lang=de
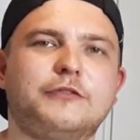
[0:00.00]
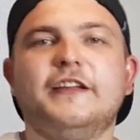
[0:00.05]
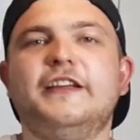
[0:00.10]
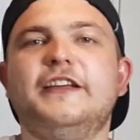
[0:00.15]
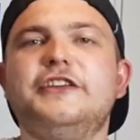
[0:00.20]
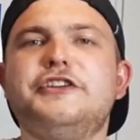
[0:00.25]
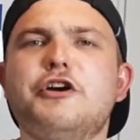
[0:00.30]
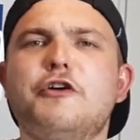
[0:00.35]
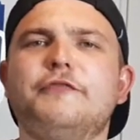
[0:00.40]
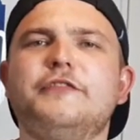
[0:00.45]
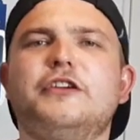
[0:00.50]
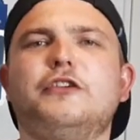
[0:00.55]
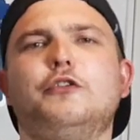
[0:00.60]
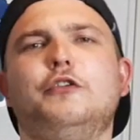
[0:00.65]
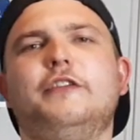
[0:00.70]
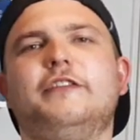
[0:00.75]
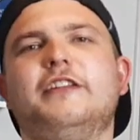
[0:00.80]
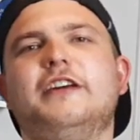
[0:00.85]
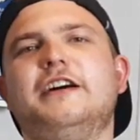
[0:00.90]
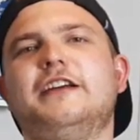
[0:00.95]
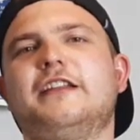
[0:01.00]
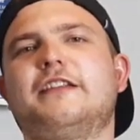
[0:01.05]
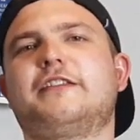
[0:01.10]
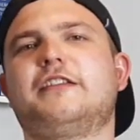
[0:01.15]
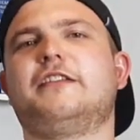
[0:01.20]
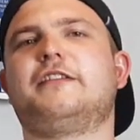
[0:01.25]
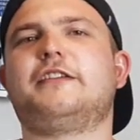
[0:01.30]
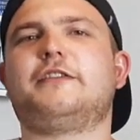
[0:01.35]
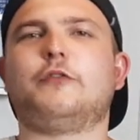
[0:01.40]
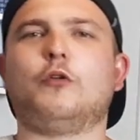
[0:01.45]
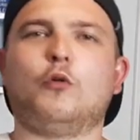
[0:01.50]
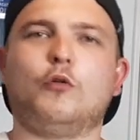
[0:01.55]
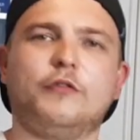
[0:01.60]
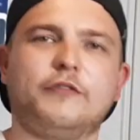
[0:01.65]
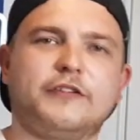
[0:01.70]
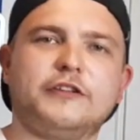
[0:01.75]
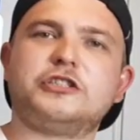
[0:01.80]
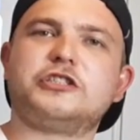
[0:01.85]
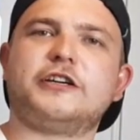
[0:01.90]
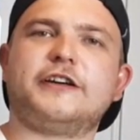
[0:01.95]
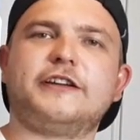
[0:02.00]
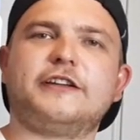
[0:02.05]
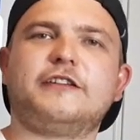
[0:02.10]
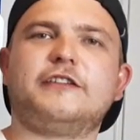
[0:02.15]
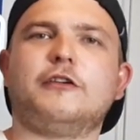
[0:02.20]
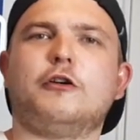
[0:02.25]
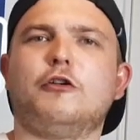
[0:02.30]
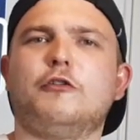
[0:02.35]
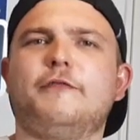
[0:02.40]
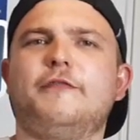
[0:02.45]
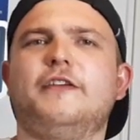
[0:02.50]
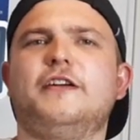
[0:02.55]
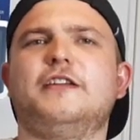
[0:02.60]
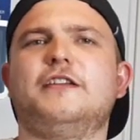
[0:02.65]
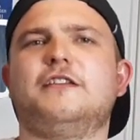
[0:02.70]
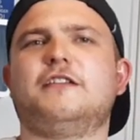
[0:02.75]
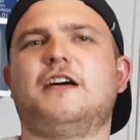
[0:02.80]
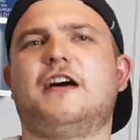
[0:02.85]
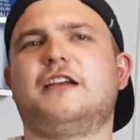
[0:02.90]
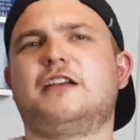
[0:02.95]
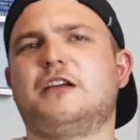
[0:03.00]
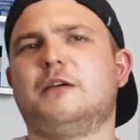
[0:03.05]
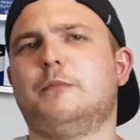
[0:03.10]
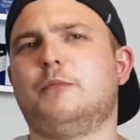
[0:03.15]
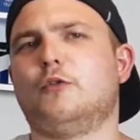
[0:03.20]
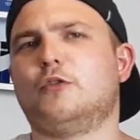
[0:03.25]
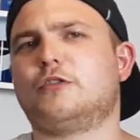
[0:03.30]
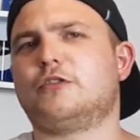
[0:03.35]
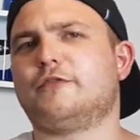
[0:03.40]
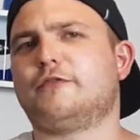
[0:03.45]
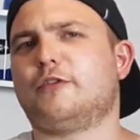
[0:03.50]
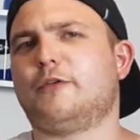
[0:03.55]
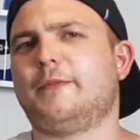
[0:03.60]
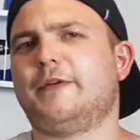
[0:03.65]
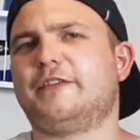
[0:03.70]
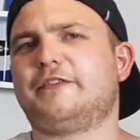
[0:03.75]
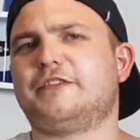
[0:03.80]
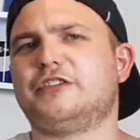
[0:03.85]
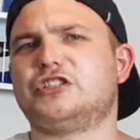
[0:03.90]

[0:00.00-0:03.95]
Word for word: Ich hoffe natürlich sehr, dass er sich für uns entscheidet entscheidet auch, wenn Angebote vom FC